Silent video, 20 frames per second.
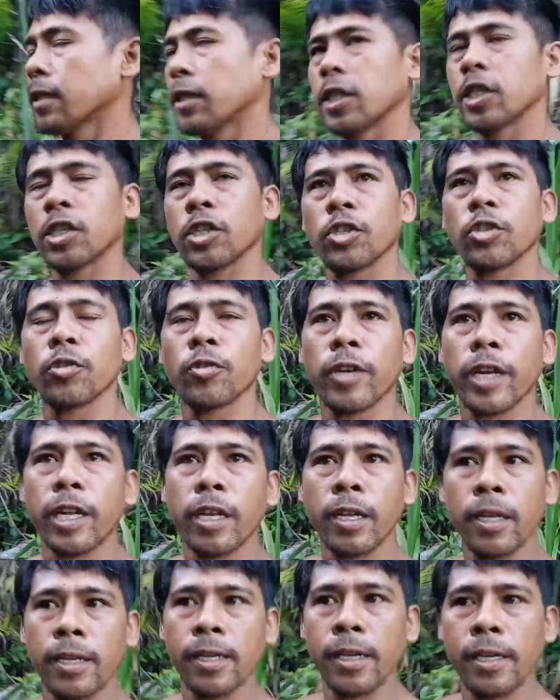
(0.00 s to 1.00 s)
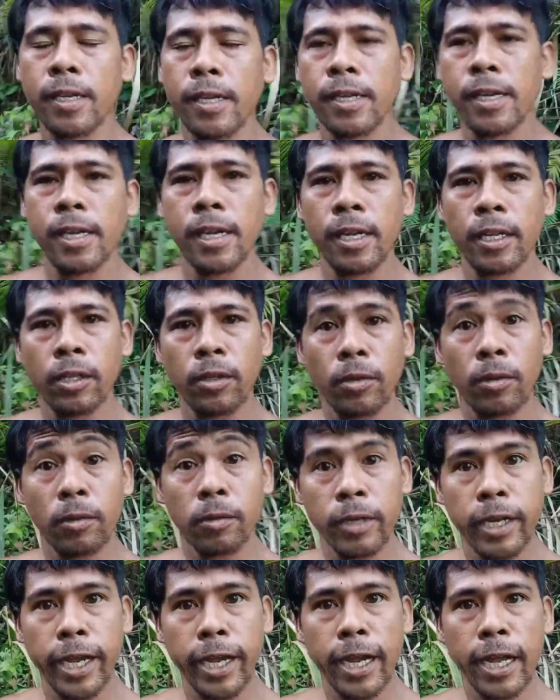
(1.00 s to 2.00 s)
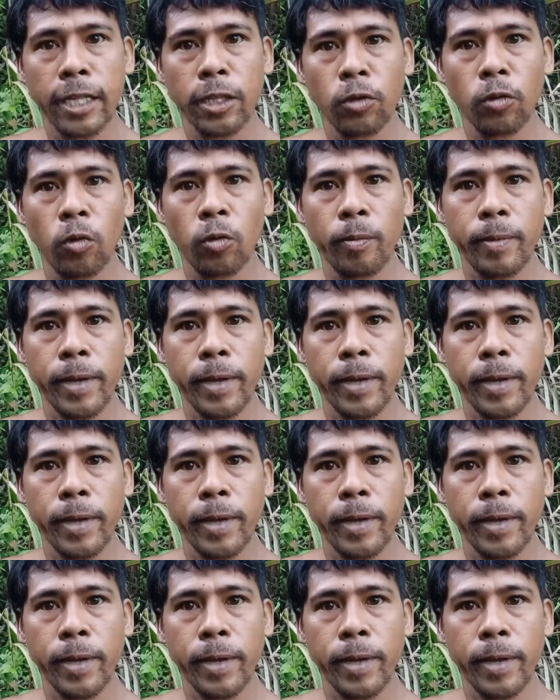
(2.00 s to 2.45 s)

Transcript: suggestion eh tungod kaya nga tong